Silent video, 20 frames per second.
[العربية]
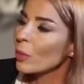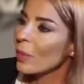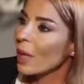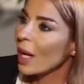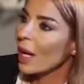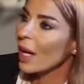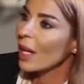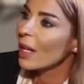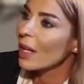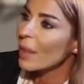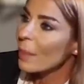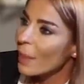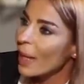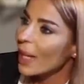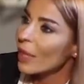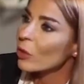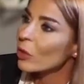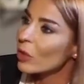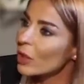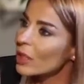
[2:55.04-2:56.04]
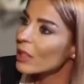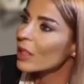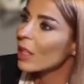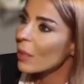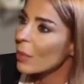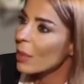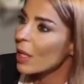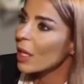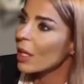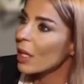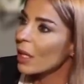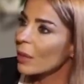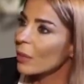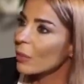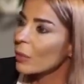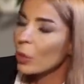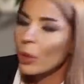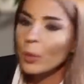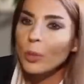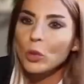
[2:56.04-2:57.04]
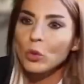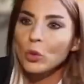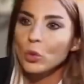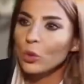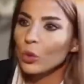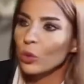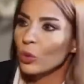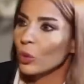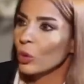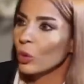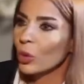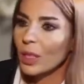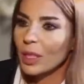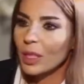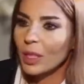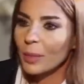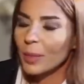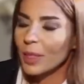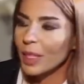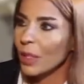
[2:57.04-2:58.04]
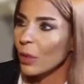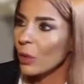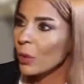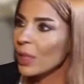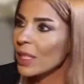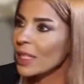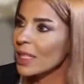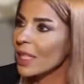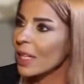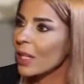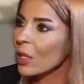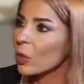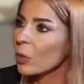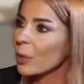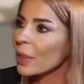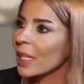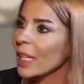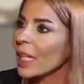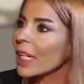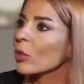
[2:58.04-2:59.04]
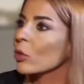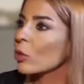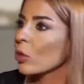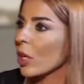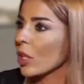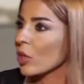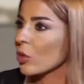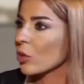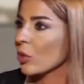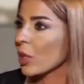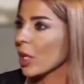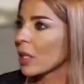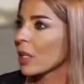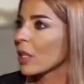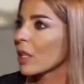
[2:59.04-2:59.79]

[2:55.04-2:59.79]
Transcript: بيكونوا مع بعده النظام قائم، وين بده يكونوا؟ هن بدوله صاروا بجيتوا عشان